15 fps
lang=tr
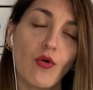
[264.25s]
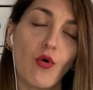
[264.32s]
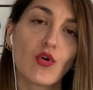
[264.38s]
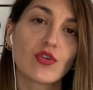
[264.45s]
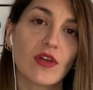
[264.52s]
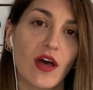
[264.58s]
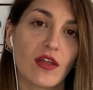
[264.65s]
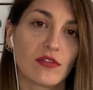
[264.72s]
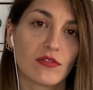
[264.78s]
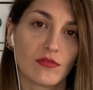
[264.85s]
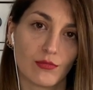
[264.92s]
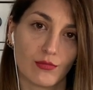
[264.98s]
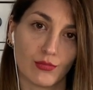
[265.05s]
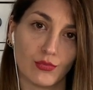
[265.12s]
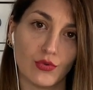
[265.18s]
Oradan
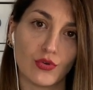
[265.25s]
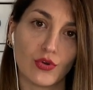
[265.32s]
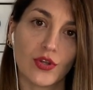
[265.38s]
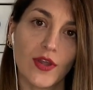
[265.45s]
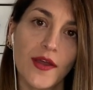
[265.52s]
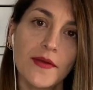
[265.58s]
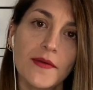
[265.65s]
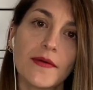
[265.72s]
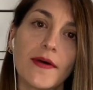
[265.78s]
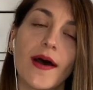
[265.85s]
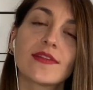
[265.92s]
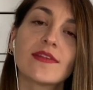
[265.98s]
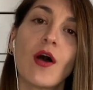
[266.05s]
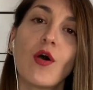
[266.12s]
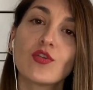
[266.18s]
buluyorlar.
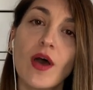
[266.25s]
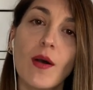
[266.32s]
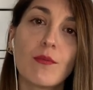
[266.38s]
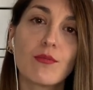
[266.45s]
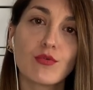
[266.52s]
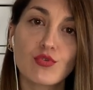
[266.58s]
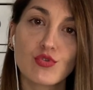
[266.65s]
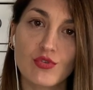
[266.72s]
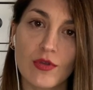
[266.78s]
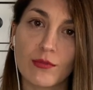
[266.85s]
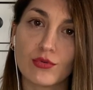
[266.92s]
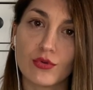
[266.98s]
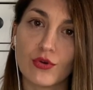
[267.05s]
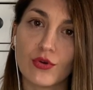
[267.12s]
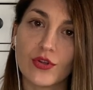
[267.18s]
Hatta oradan burs da
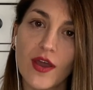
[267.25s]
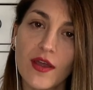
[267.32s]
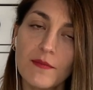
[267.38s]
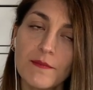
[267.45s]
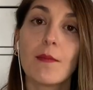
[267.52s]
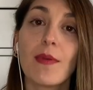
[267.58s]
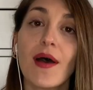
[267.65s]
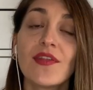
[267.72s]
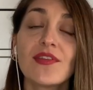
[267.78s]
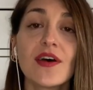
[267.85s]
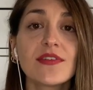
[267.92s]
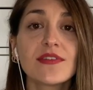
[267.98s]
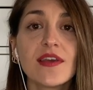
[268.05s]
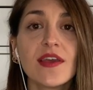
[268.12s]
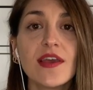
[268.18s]
buluyorlar. Ben
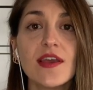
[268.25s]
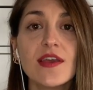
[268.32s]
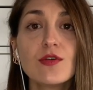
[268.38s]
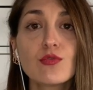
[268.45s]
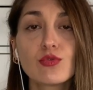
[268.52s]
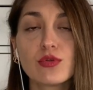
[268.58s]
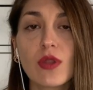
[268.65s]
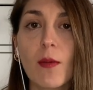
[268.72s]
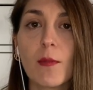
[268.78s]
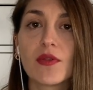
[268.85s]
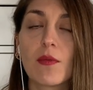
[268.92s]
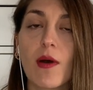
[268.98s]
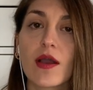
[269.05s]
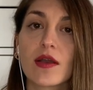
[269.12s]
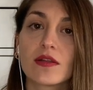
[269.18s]
.de'yi e
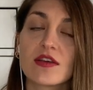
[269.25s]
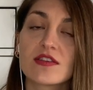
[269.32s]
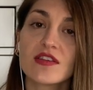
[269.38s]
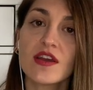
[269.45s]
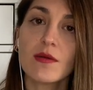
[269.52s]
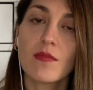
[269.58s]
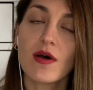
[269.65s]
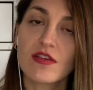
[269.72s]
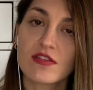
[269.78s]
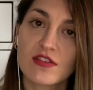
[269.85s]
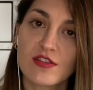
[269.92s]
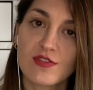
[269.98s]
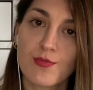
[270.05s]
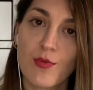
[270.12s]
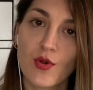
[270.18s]
kullanmadım arkadaşlar.
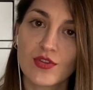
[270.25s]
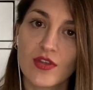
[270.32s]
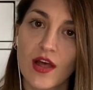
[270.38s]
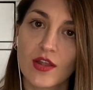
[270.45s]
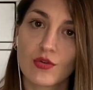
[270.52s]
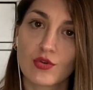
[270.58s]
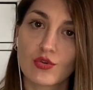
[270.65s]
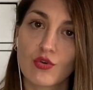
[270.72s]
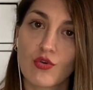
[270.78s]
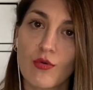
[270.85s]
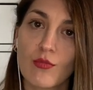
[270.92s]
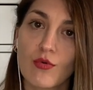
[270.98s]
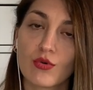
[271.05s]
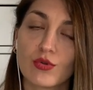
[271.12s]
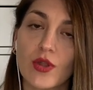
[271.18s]

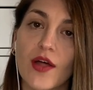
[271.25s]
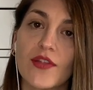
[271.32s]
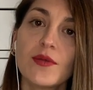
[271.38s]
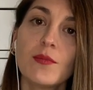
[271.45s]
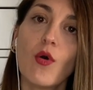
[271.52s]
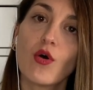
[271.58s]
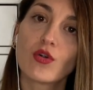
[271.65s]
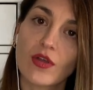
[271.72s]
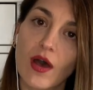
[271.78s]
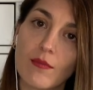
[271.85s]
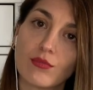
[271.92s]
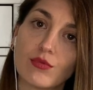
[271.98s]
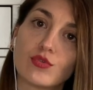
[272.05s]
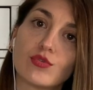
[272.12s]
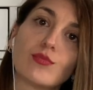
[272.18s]
mastersportal.com'u kullandım.
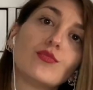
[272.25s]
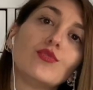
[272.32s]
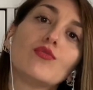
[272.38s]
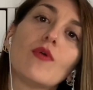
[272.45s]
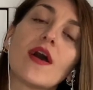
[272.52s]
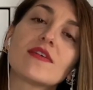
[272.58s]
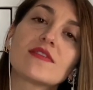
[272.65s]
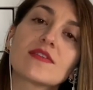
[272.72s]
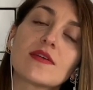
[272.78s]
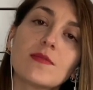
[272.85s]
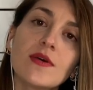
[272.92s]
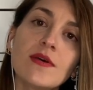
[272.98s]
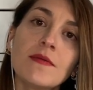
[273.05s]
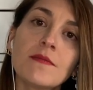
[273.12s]
Oradan buldum üniversitemi.